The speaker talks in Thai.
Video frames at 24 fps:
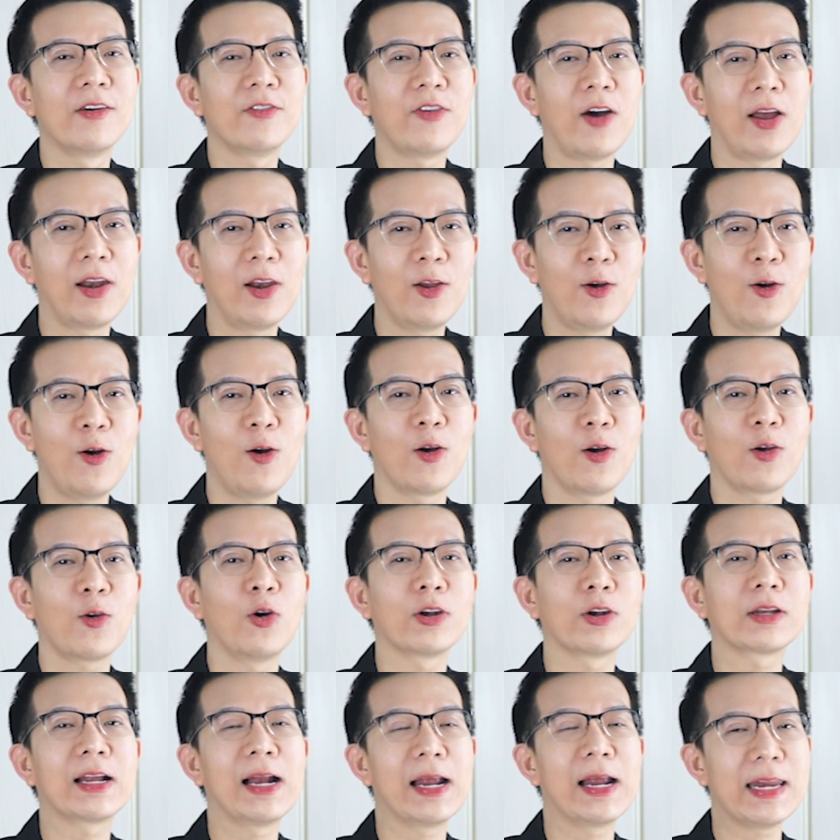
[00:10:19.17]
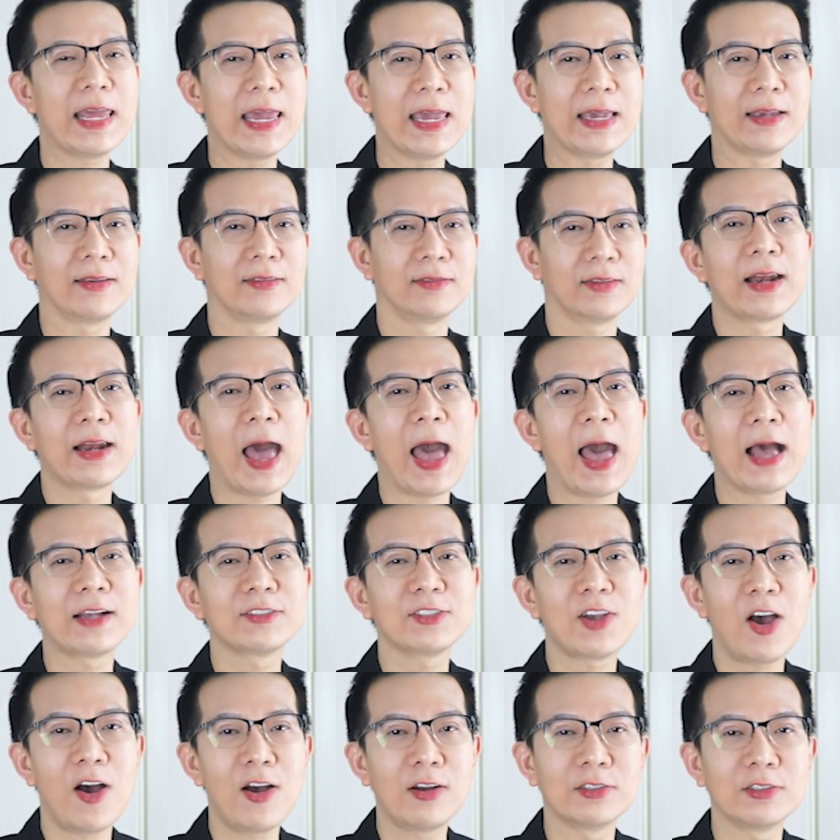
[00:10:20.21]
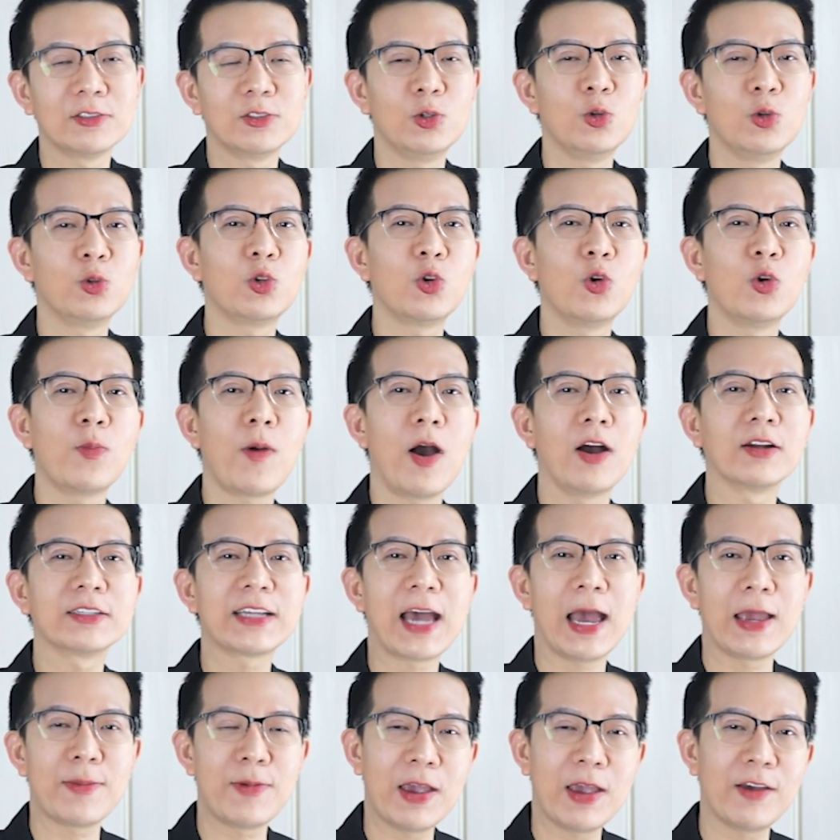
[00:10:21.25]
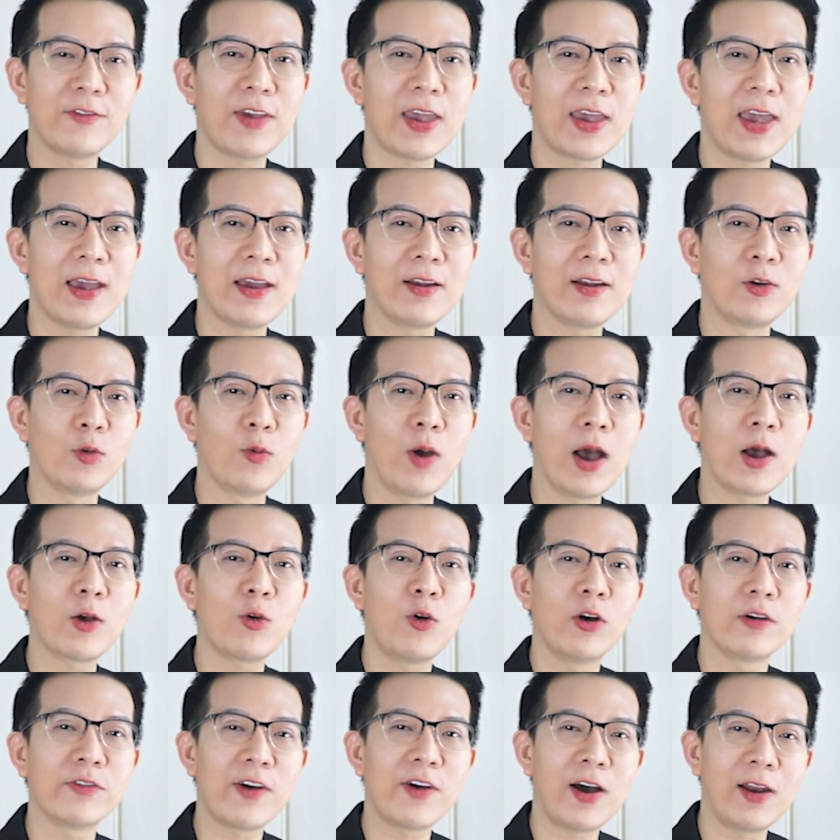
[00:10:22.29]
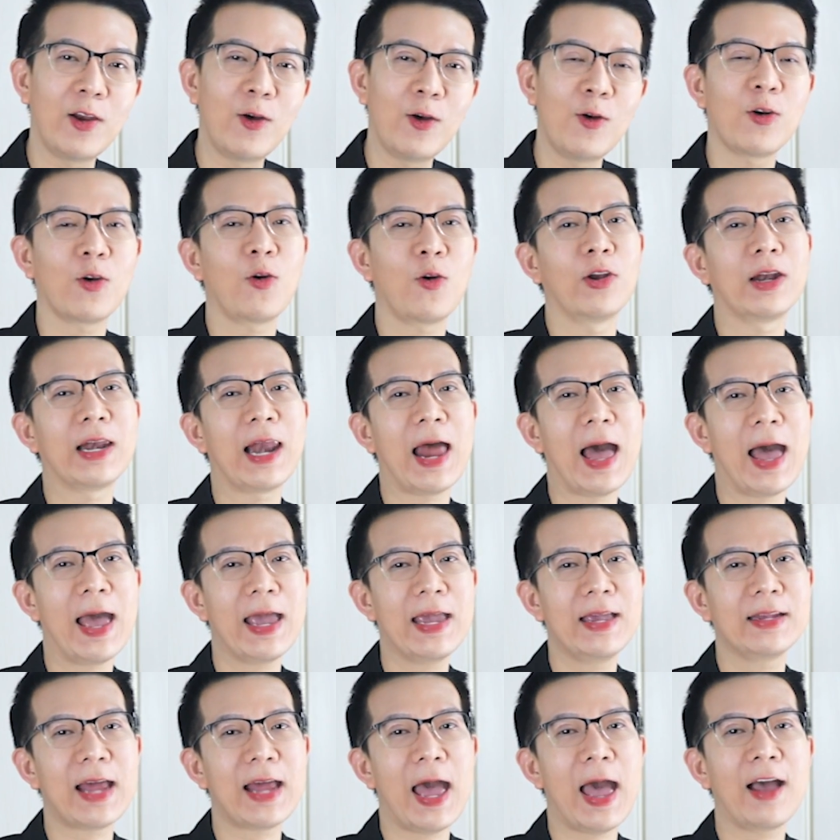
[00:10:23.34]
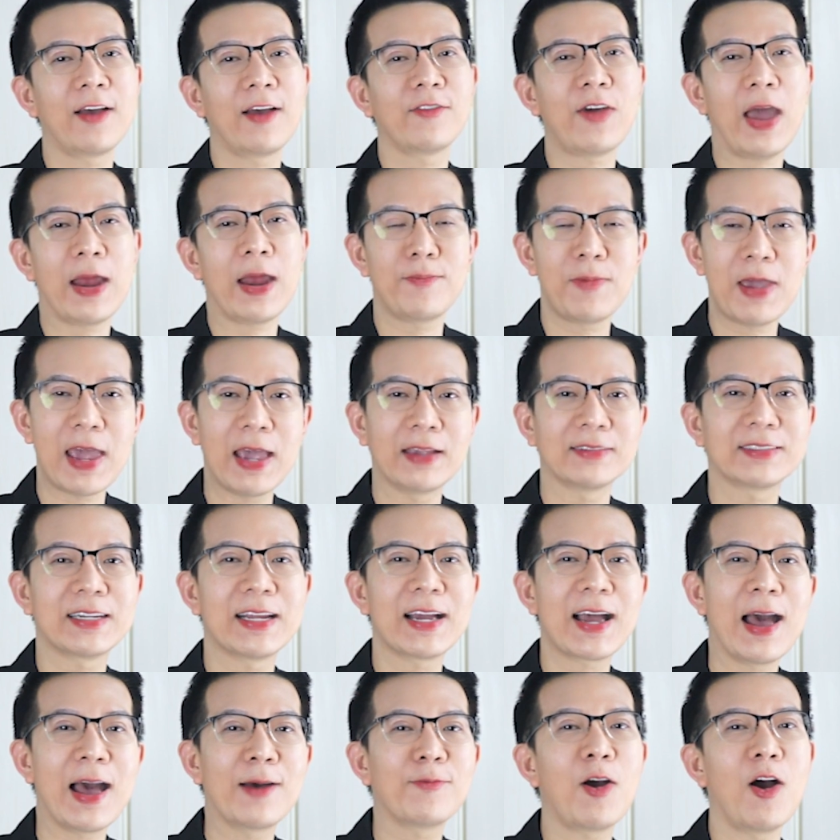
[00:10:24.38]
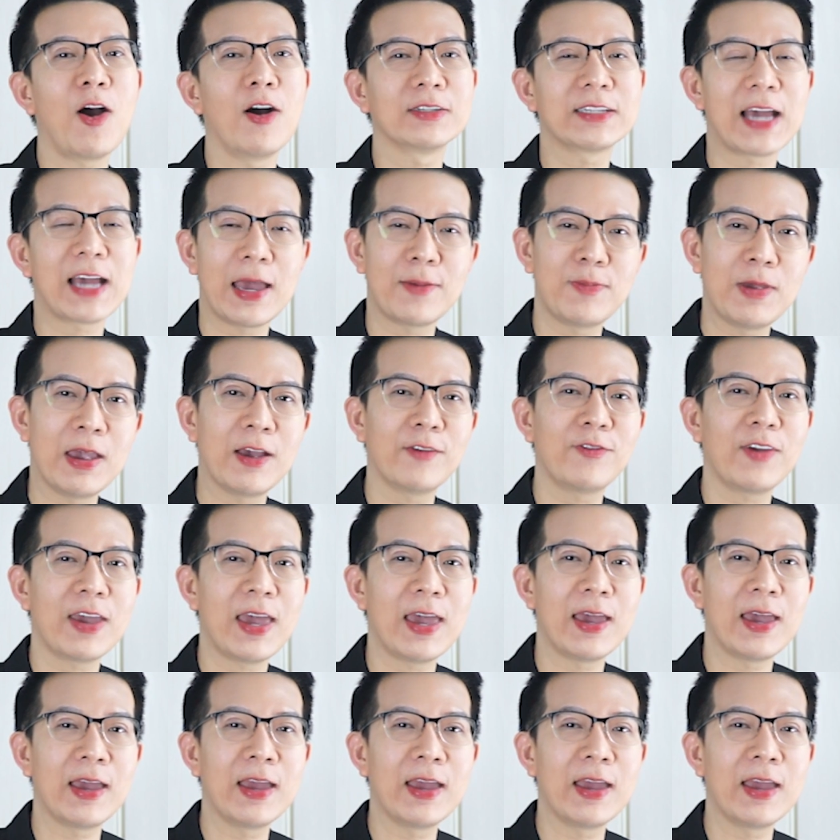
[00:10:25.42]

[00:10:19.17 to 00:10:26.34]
Follow กดกระดิ่งทางช่อง YouTube ของไทย PFA หรือว่ากด Follow กดไลค์ทางแฟนเพจนะครับของไทย PFA